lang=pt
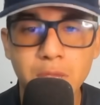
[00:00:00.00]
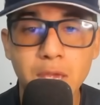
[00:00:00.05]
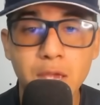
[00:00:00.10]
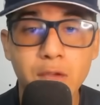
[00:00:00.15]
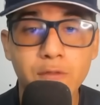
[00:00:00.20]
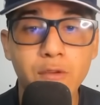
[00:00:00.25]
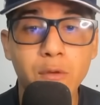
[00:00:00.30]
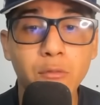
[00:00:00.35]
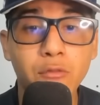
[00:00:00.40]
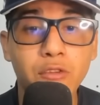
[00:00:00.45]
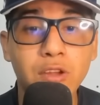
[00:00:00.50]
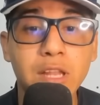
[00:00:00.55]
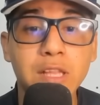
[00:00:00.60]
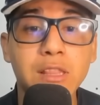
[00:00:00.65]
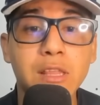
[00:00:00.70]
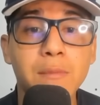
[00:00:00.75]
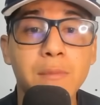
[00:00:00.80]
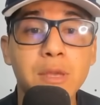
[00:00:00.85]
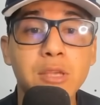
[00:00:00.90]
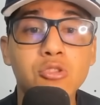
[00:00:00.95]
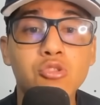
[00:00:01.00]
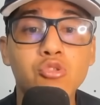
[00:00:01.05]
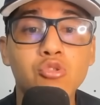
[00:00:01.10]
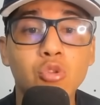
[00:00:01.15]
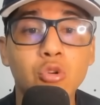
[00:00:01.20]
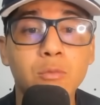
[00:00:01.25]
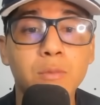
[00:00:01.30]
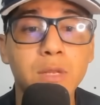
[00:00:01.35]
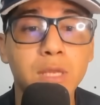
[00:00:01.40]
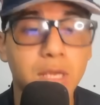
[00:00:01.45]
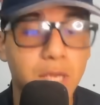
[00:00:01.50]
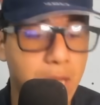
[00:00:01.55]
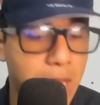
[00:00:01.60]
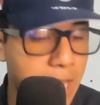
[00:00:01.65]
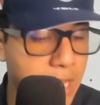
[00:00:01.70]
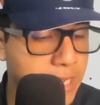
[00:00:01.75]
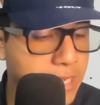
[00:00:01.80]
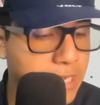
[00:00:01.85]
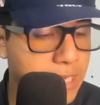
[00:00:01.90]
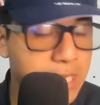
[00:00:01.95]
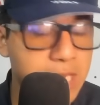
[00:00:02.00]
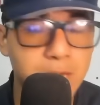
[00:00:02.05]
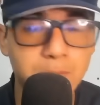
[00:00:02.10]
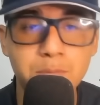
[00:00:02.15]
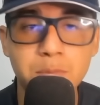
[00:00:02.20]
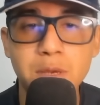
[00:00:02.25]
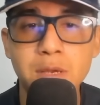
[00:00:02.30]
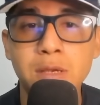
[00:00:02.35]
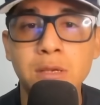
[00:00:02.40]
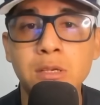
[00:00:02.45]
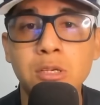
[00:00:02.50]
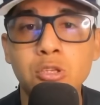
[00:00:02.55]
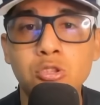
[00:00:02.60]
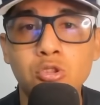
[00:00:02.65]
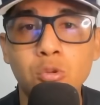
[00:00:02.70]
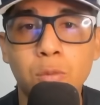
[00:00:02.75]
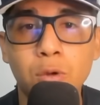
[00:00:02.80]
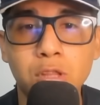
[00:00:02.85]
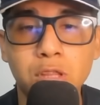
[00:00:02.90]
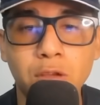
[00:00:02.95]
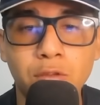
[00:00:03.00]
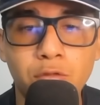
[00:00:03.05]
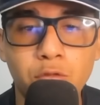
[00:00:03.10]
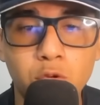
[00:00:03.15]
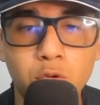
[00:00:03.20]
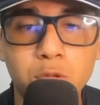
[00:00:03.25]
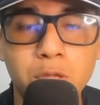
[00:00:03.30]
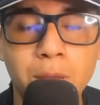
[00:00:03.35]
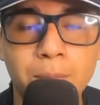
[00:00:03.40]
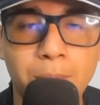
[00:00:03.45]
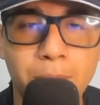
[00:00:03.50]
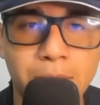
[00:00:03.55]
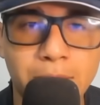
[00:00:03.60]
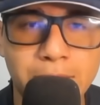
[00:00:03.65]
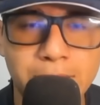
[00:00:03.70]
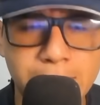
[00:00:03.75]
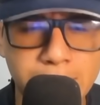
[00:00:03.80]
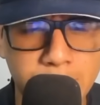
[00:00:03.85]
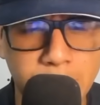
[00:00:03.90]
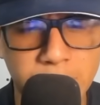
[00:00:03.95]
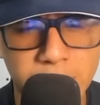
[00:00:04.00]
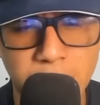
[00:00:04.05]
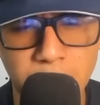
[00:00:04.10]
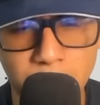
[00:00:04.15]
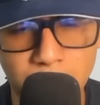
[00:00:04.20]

Vamos falar também sobre a equipe do Botafogo da Paraíba, né?